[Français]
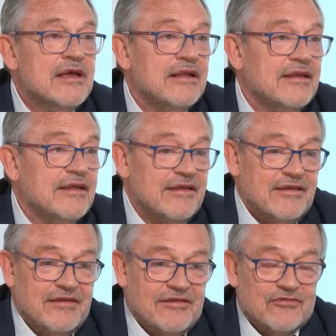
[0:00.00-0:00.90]

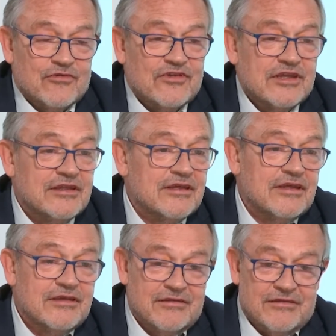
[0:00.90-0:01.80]
les
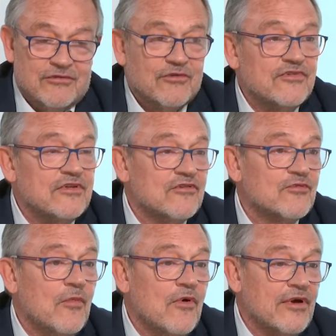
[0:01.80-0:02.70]
sociétés de
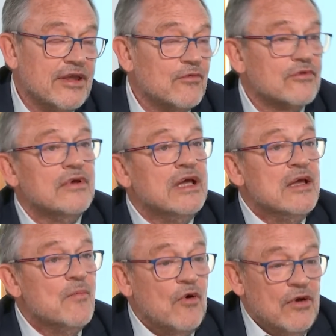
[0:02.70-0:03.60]
financement et autres.
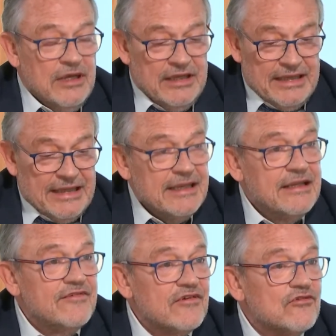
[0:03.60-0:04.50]
Bon. Et
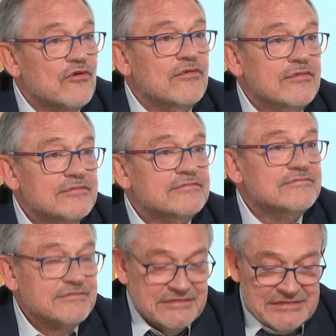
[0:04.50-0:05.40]
les agents
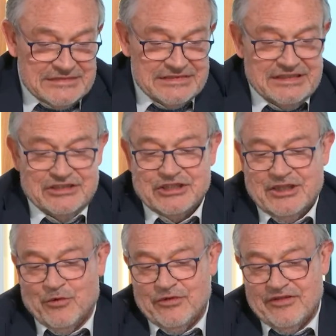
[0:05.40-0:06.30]
généraux d'assurance.
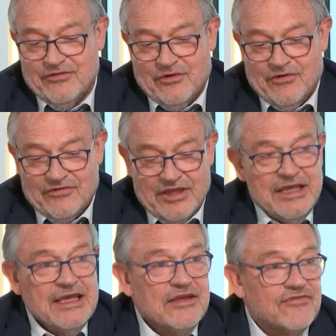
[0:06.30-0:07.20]
Généraux d'assurance,
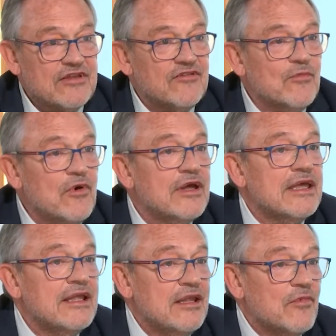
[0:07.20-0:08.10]
effectivement,
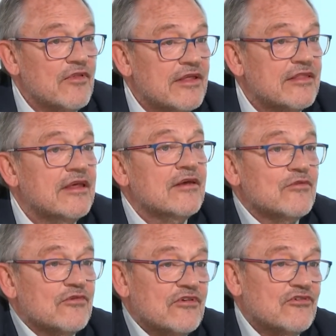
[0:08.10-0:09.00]
et les mandataires de
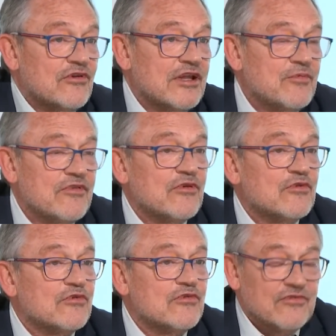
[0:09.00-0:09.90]
ces gens-là, puisque
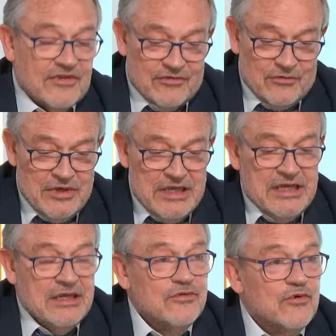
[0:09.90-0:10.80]
de toute façon,
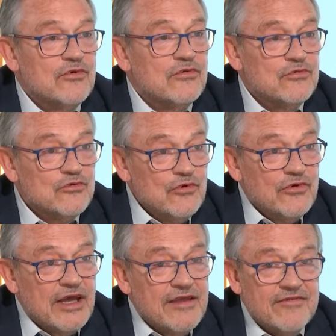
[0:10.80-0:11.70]
donc tout le
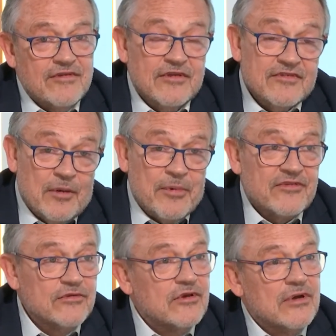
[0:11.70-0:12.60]
reste, ça
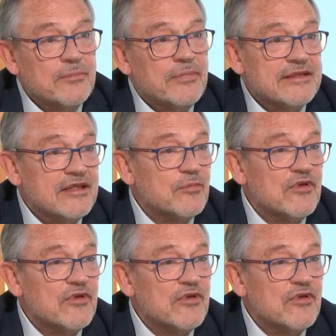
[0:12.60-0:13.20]
représente quand même pratiquement